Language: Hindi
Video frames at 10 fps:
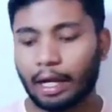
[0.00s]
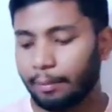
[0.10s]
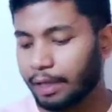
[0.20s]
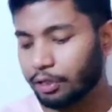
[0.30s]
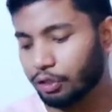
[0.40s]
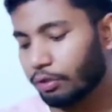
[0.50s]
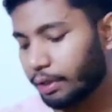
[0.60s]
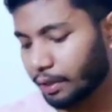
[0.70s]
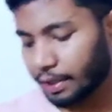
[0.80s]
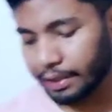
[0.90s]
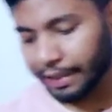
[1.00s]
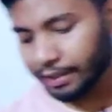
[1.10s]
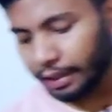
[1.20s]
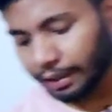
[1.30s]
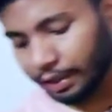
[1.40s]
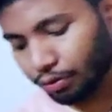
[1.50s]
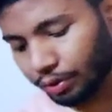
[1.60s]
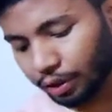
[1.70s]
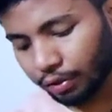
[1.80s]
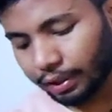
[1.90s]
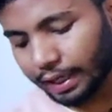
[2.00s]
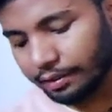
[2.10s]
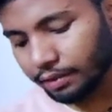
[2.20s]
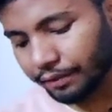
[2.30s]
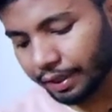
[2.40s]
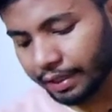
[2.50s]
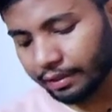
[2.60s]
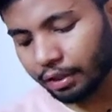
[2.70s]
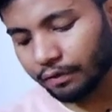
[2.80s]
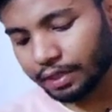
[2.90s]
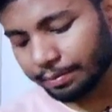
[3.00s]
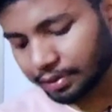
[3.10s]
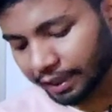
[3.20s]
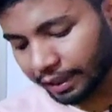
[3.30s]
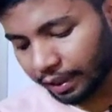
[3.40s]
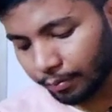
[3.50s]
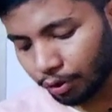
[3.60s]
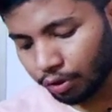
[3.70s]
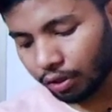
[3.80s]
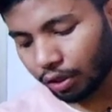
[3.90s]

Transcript: अब ना जो इसके नीचे लिखना शुरू करो क्लासिफिकेशन ऑफ सब्सिडरी बुक